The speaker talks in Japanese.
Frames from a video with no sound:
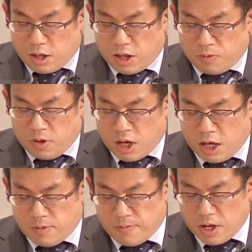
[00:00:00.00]
自分が
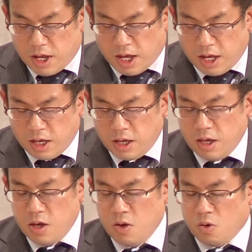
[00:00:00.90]
今まで
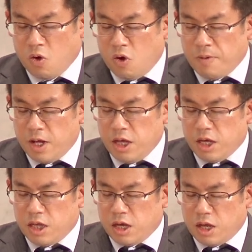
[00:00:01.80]
傲慢に
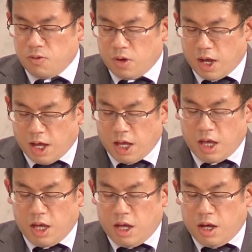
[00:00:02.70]
生きてきたの
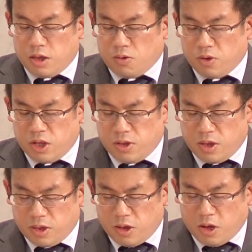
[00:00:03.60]
か、少し
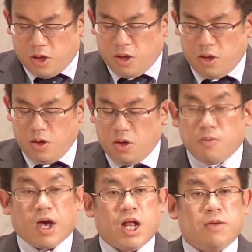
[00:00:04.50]
ずつ
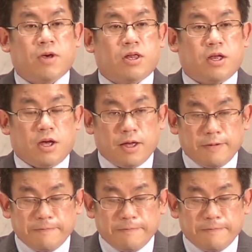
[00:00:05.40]
わかりました。